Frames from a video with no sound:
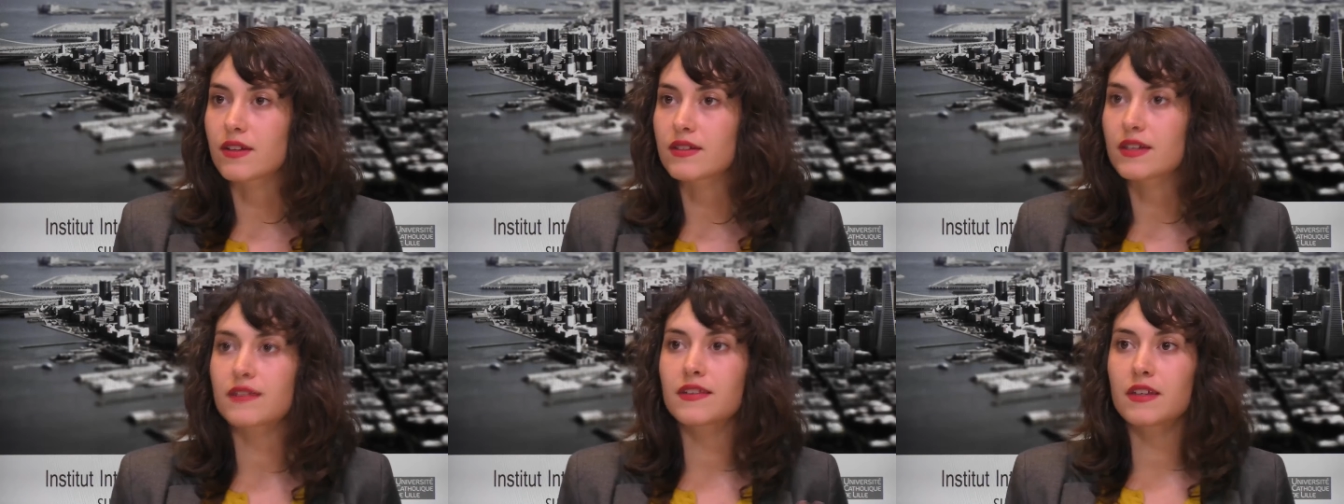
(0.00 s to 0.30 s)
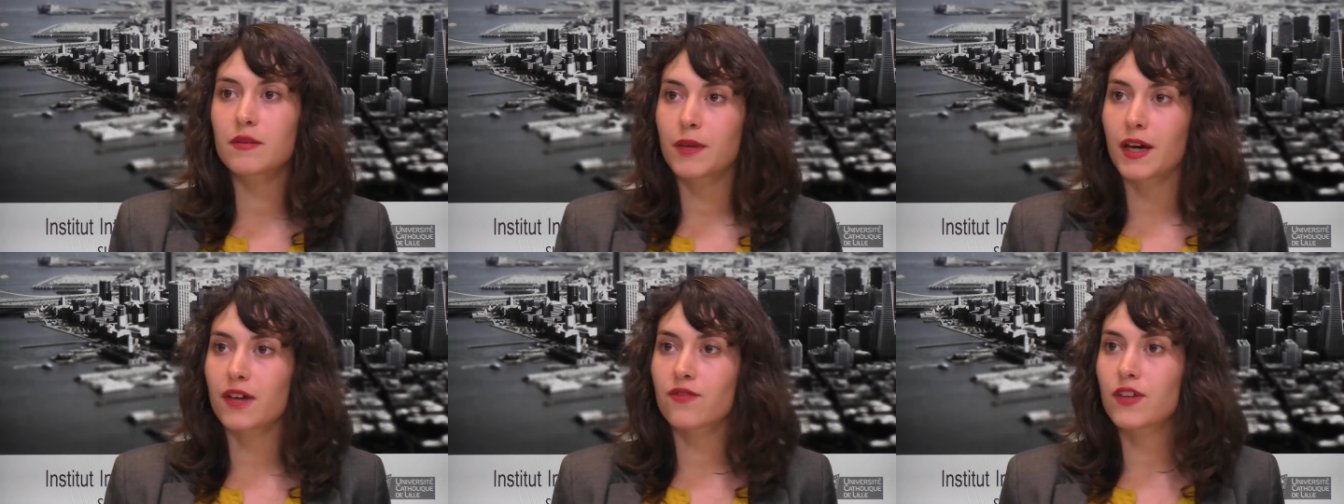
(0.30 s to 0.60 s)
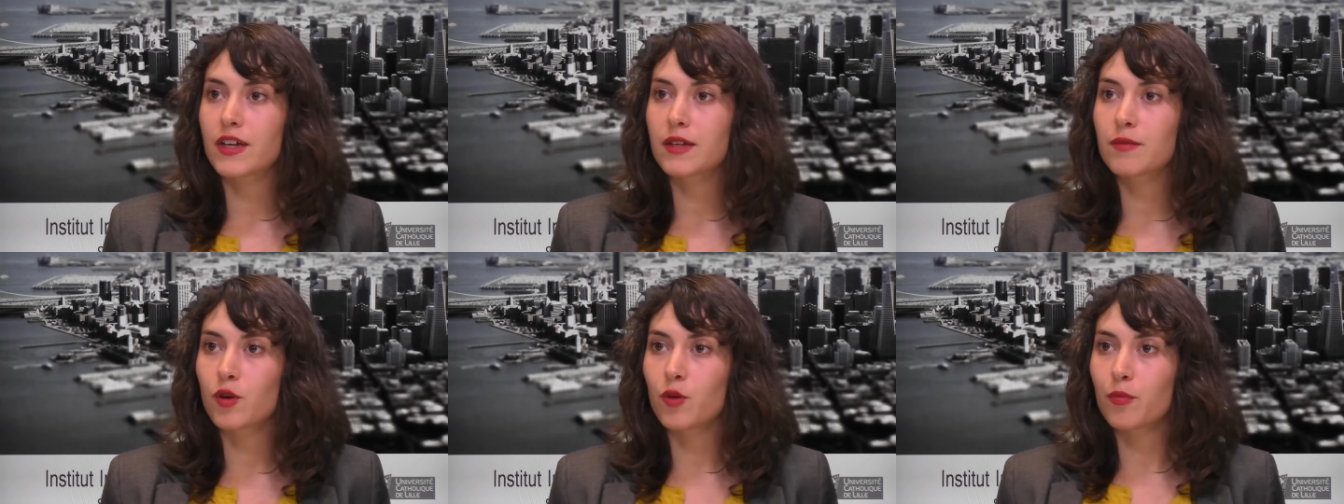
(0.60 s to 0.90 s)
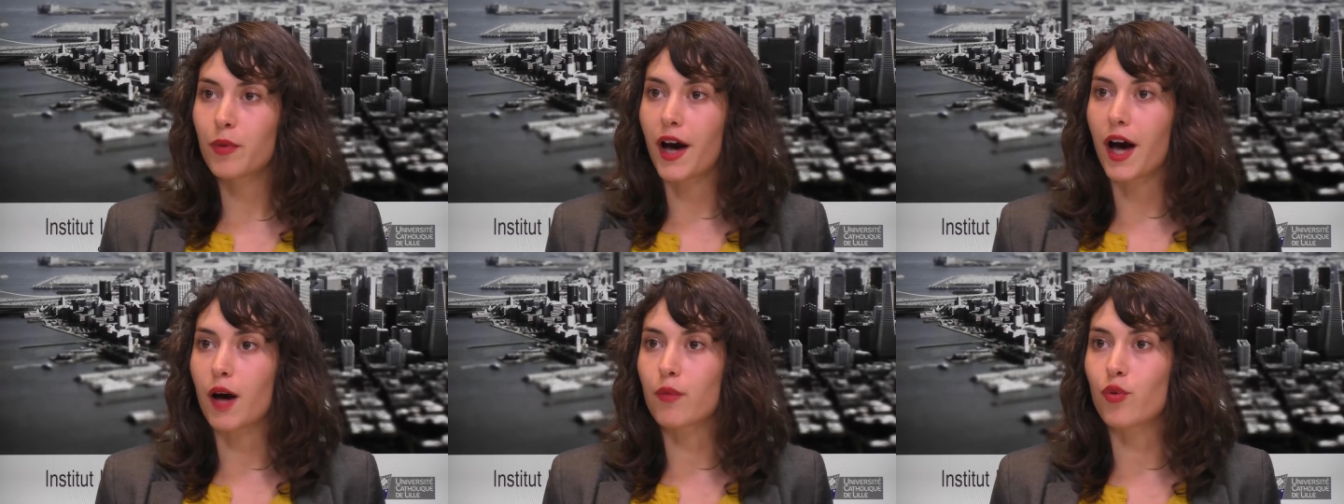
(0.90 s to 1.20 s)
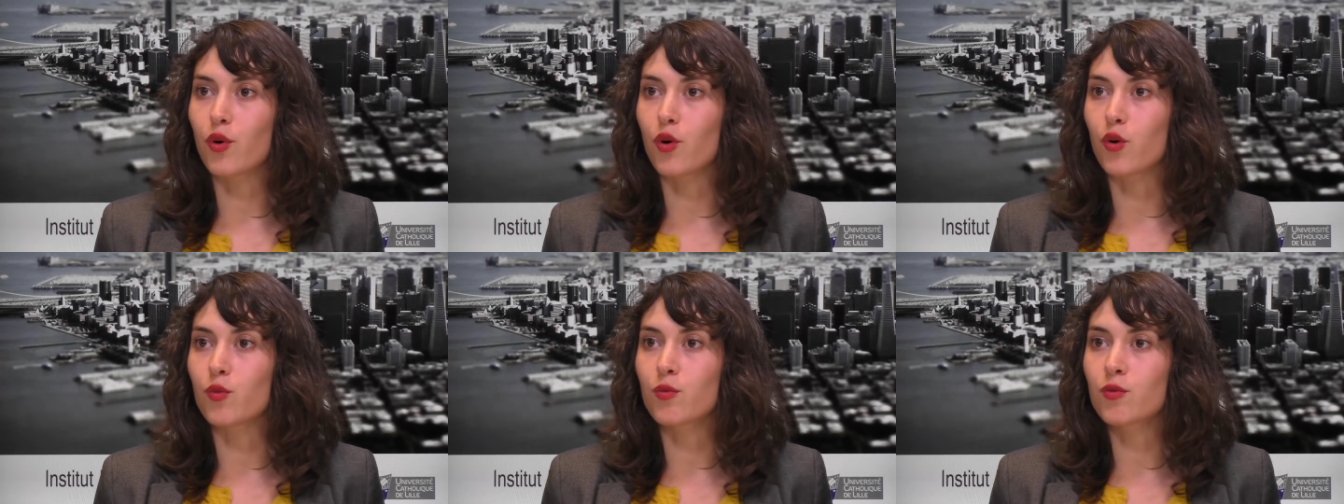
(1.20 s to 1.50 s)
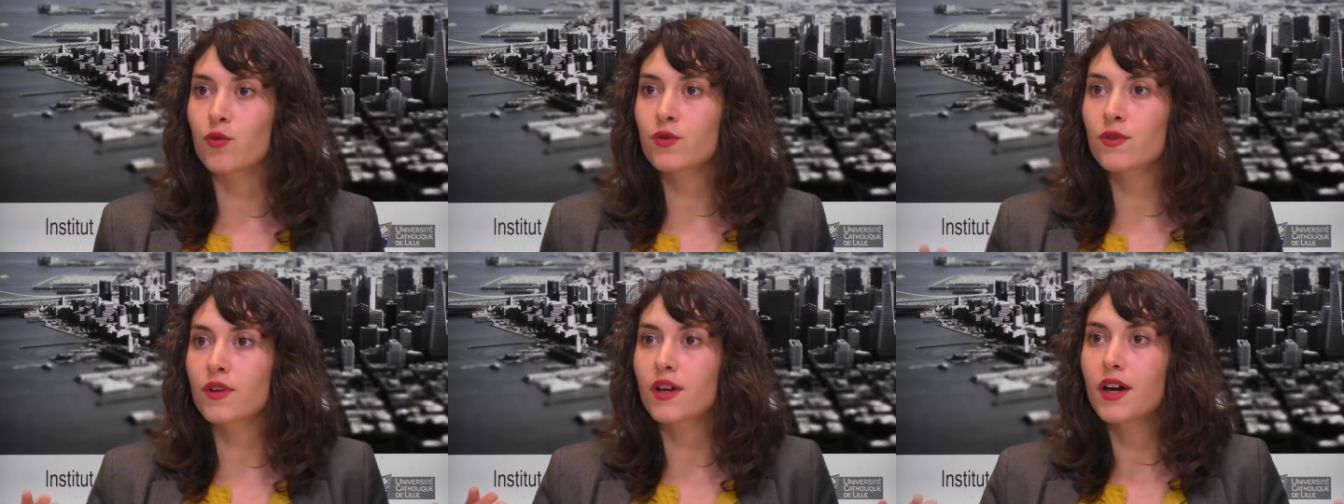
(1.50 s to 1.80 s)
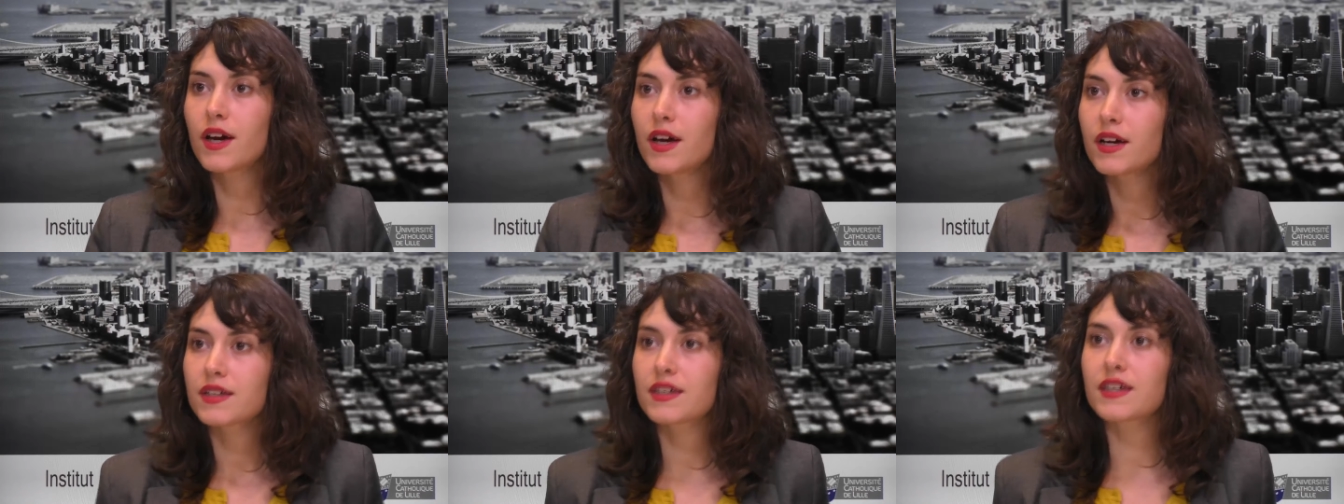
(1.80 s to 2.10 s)
cet émerveillement par rapport au monde
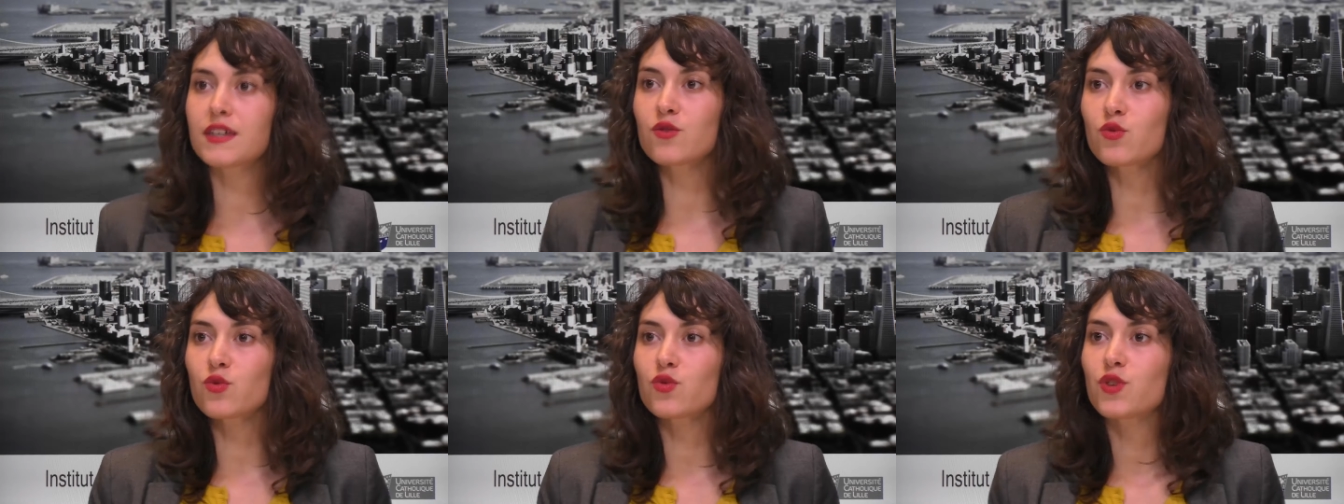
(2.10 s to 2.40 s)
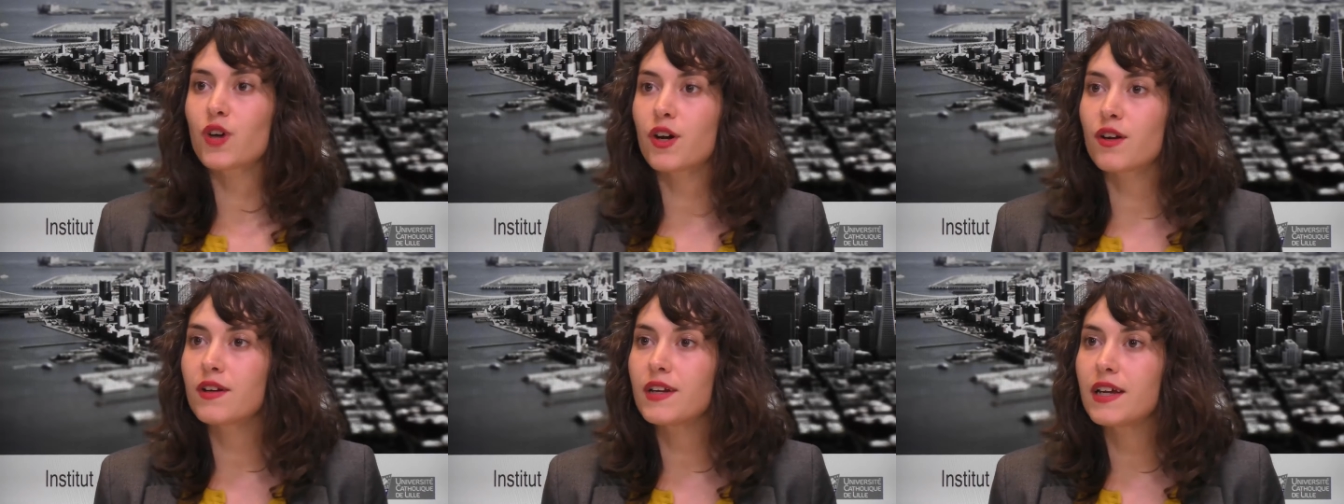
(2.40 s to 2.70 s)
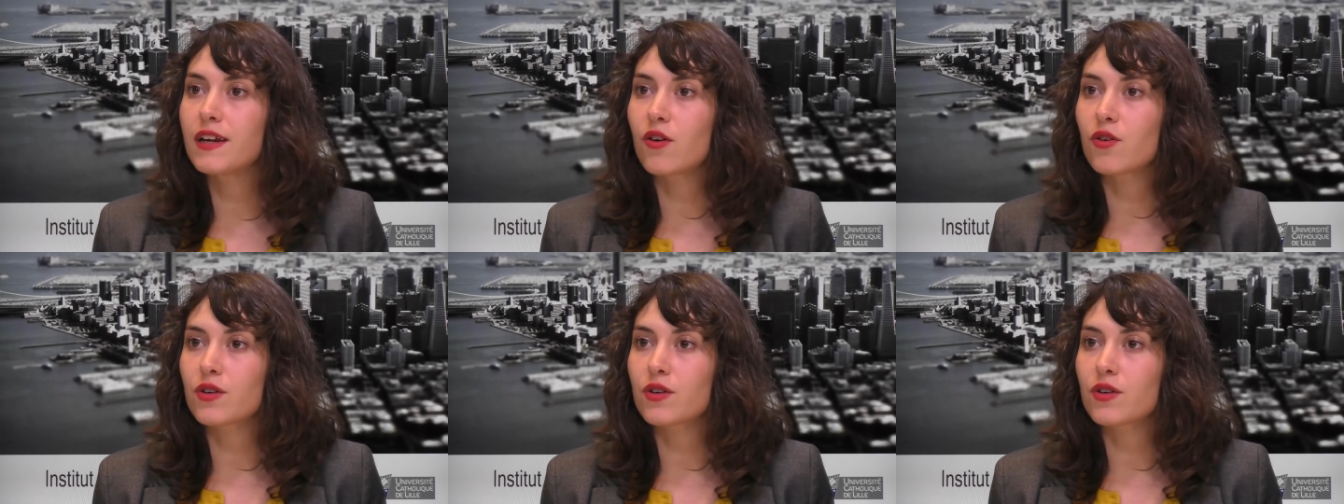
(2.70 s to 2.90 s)
qui nous donne l'élan